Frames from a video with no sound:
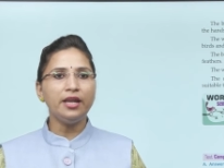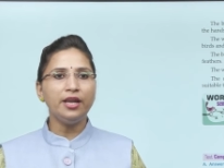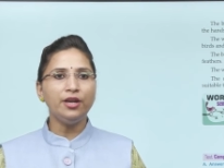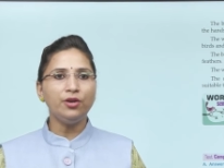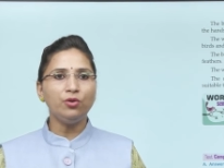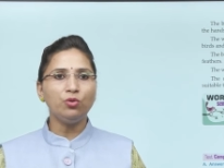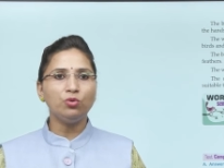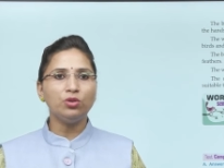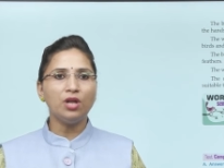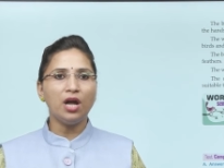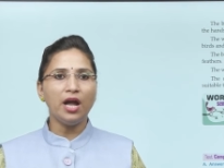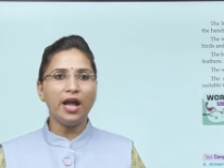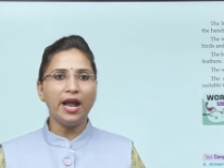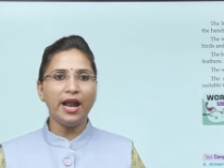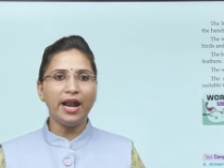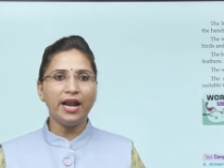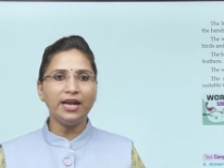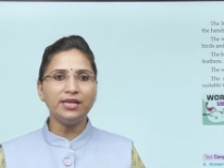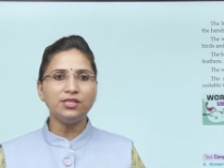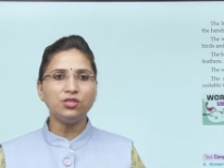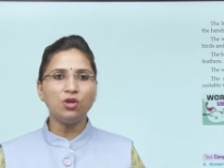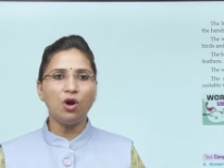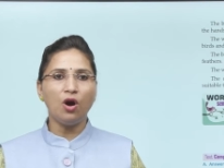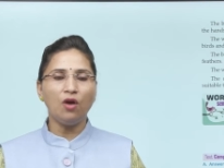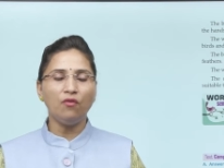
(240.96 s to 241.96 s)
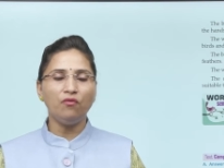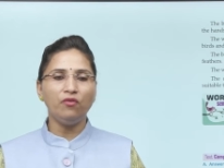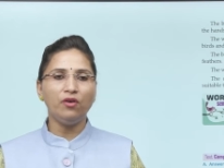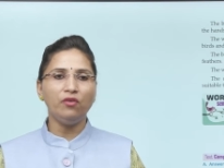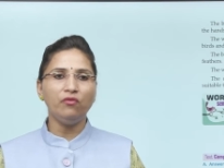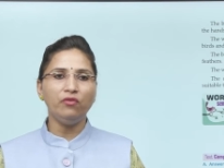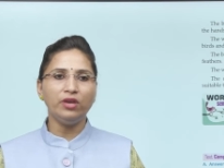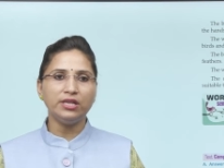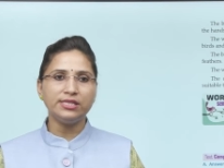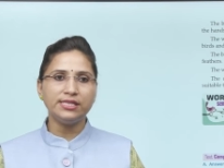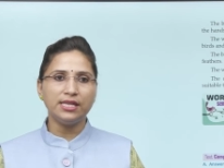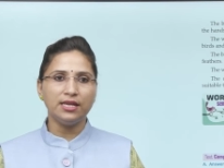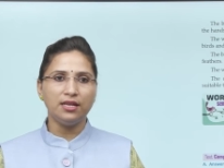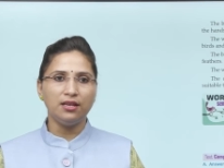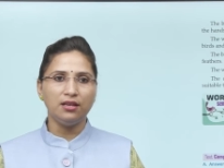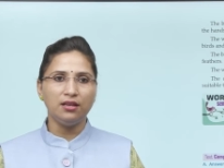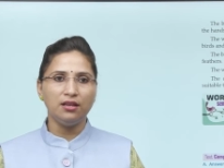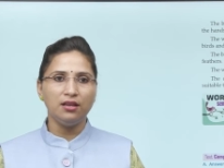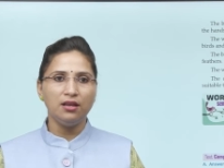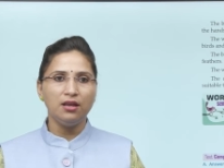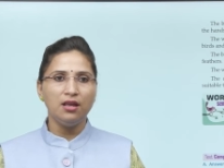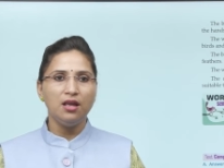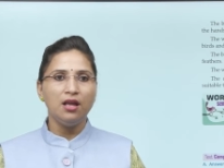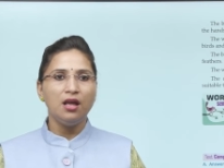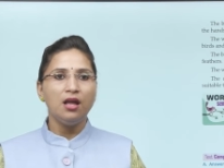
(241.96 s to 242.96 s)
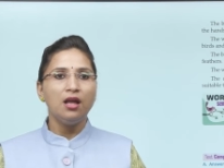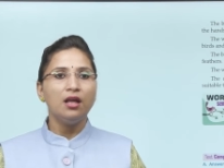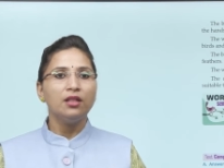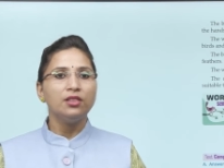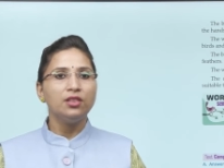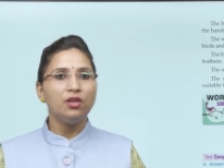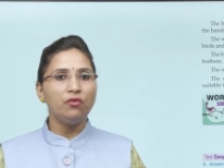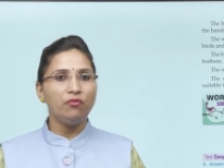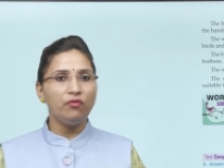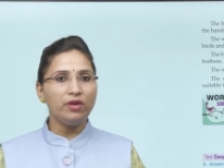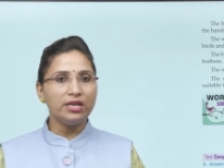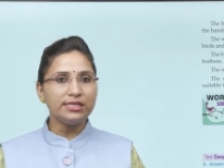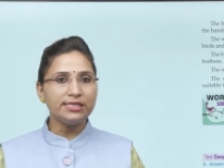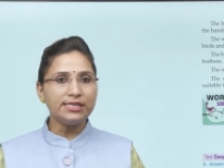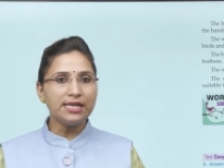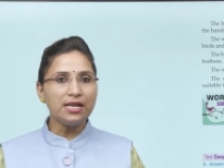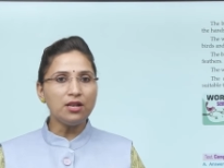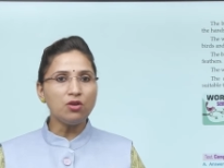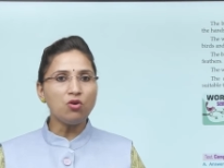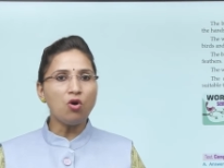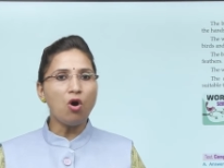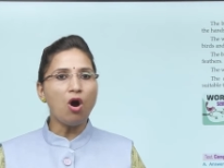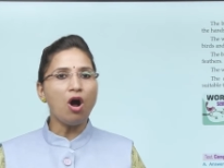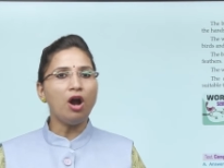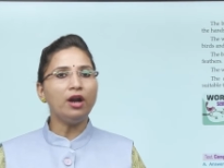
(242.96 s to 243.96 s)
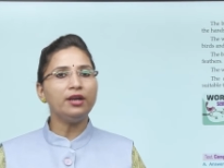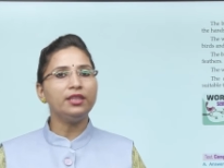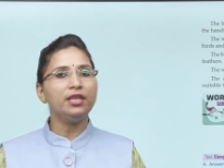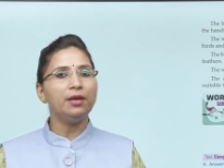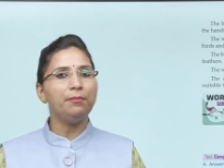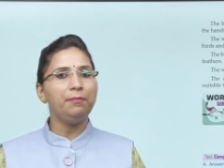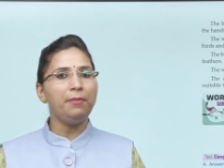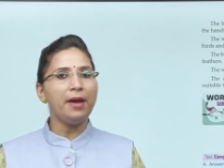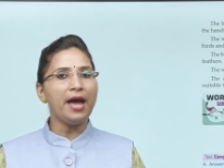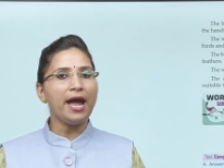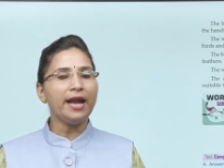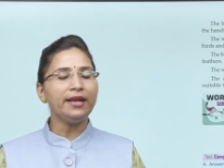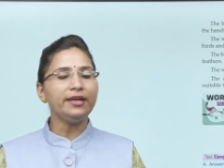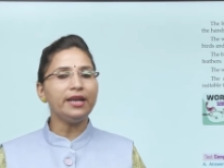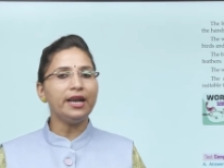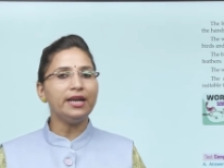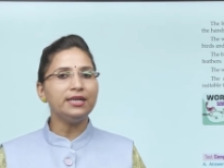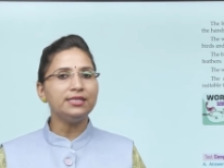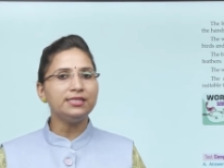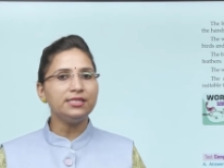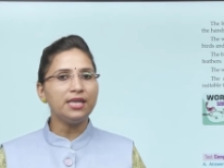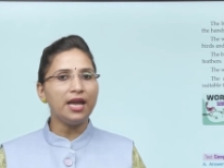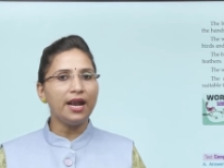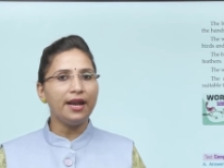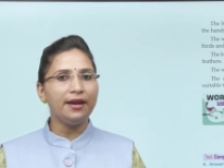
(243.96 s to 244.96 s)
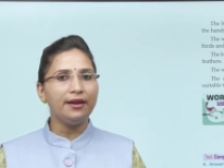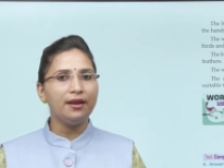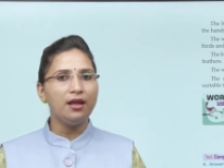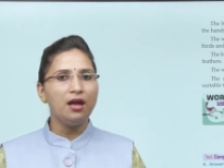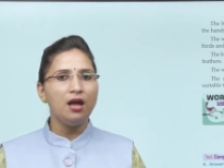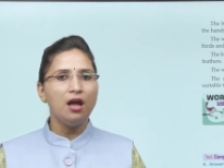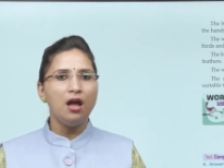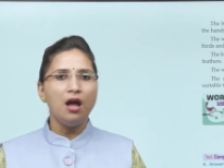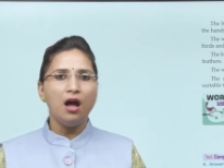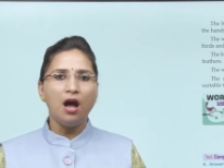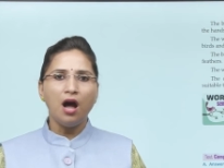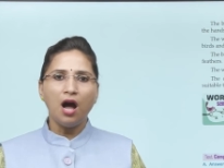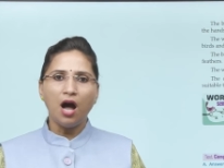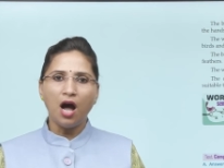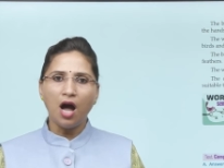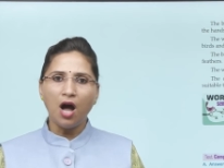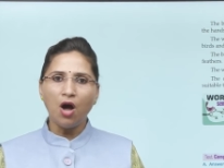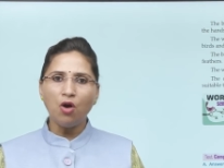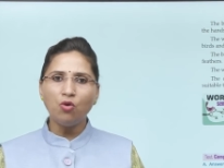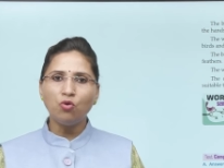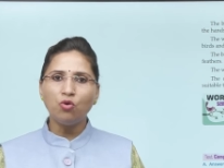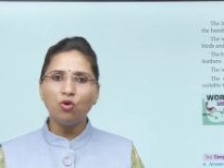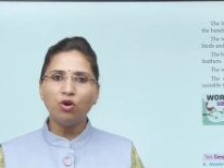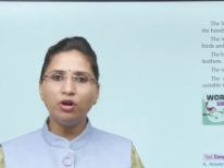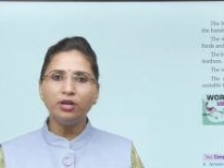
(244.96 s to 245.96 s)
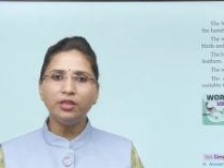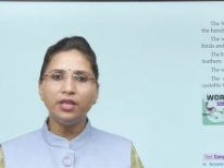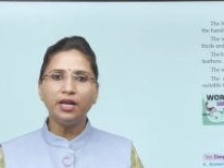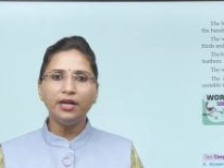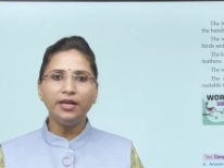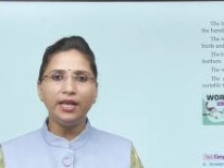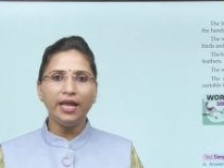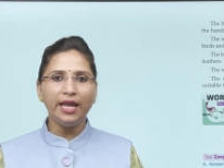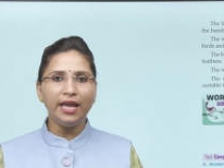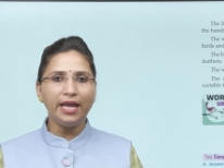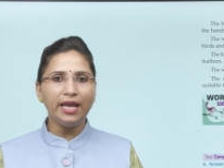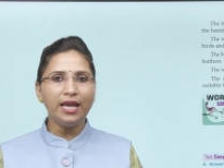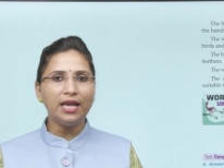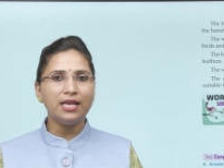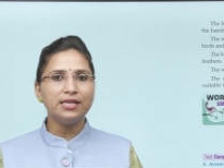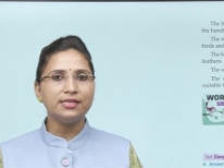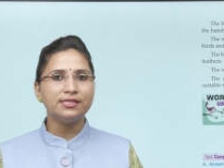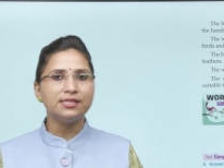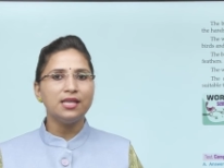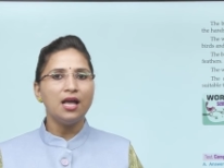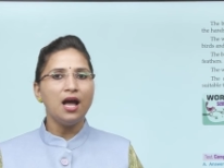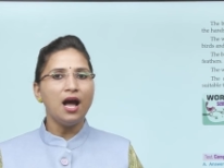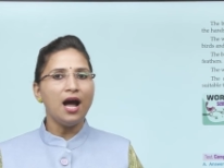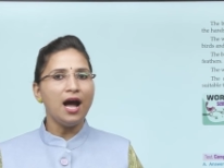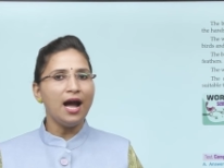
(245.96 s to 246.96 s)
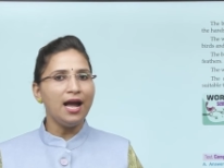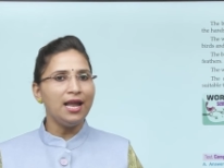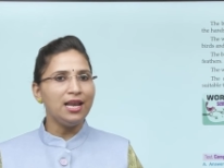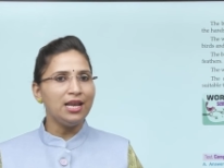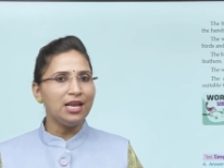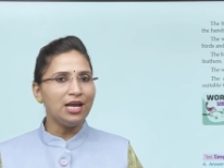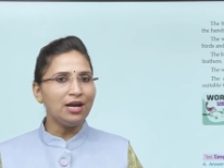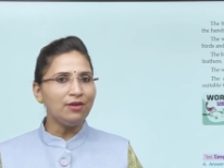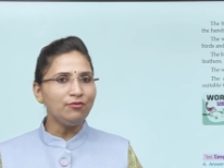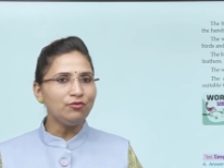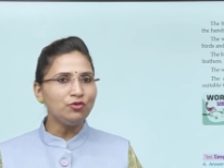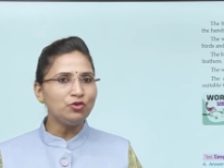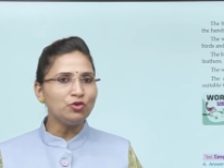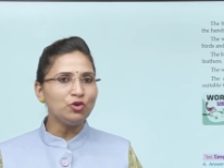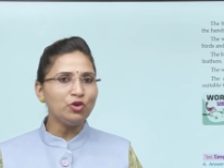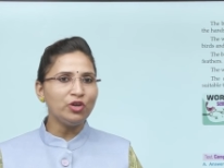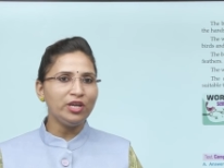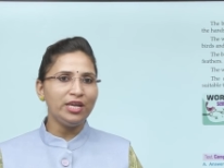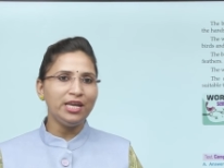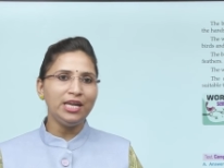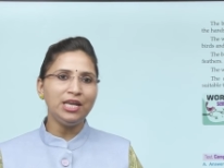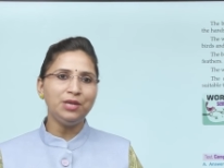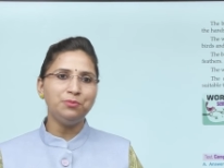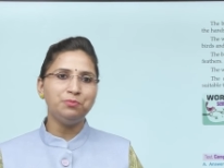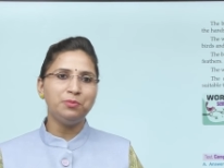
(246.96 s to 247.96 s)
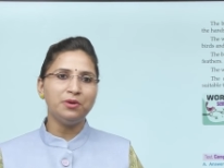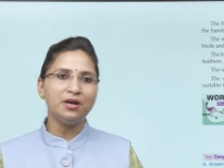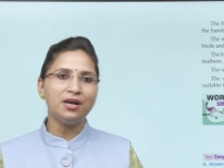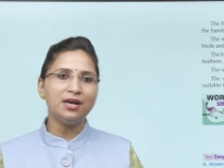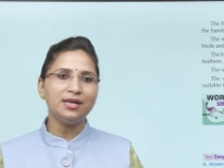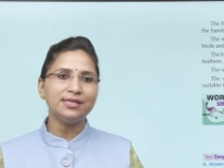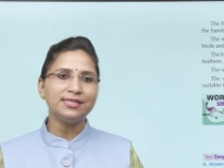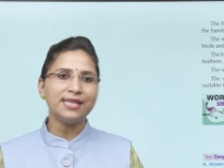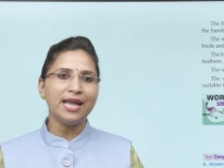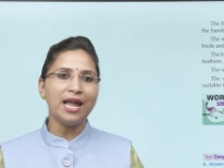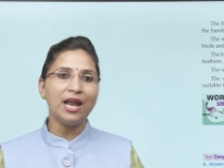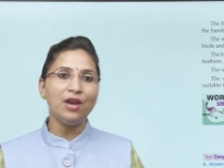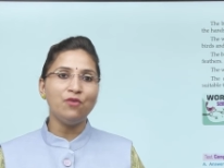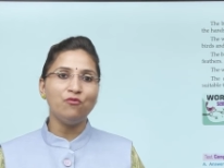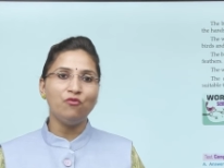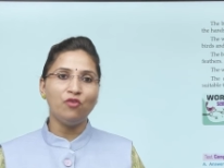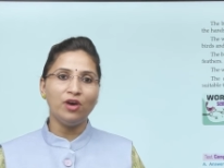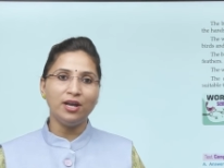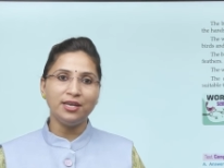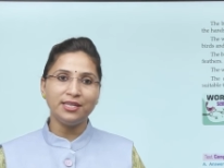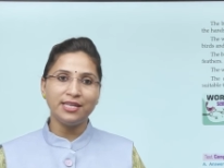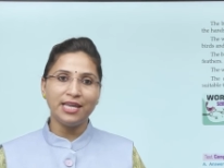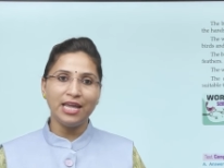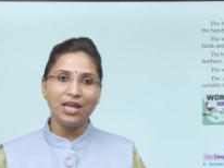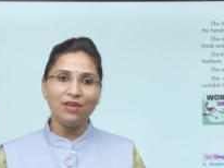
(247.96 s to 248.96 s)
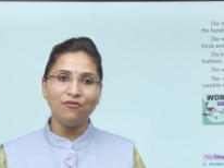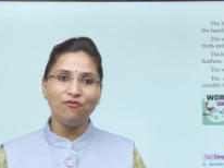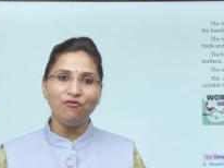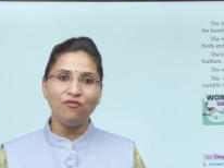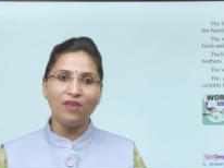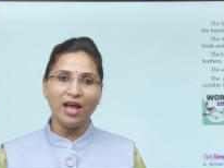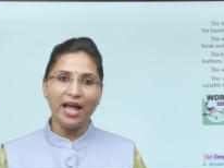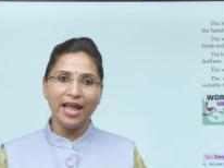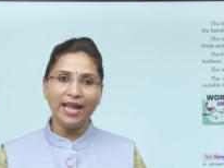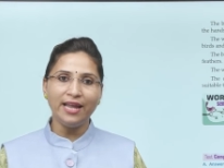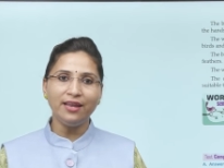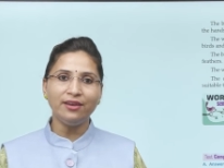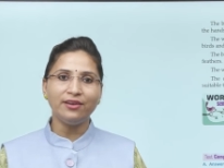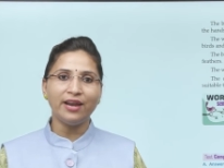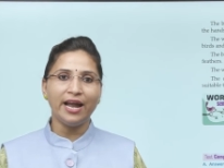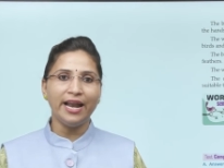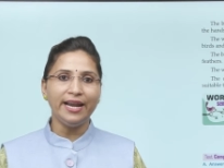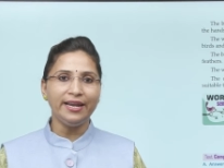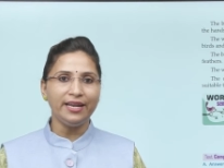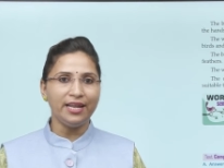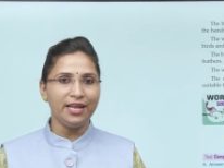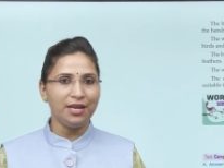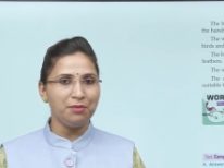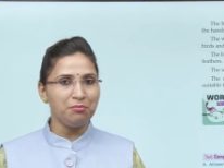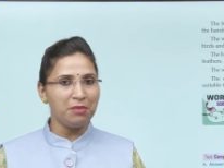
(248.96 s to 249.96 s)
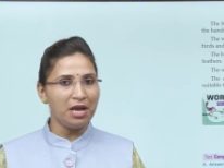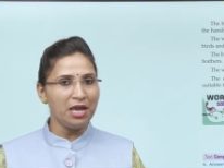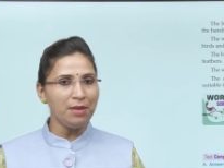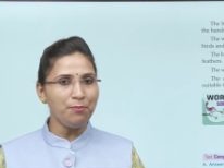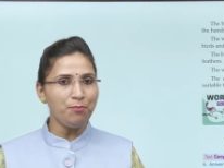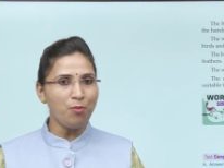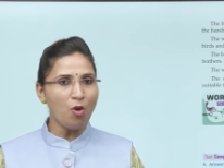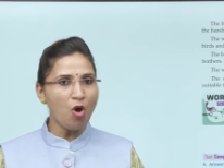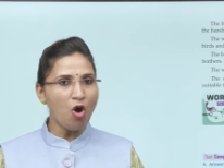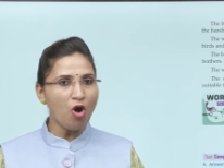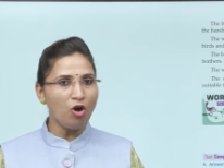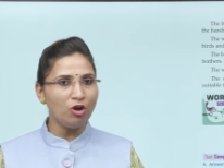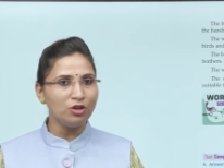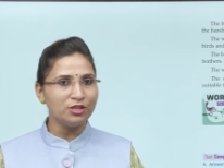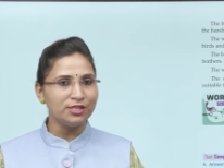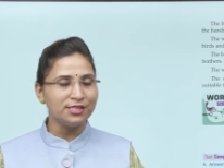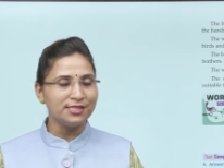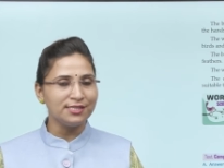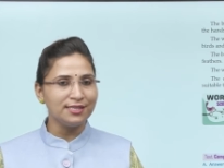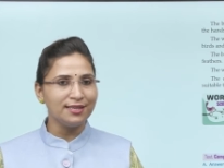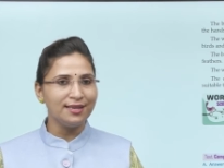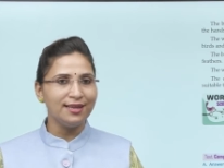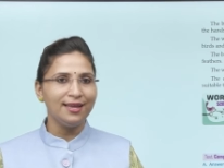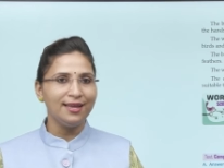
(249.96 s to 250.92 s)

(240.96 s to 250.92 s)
into the hands of a vessel. The vessel caught the bat and said, How good the day is! I love to eat birds and one came flying right in my paws.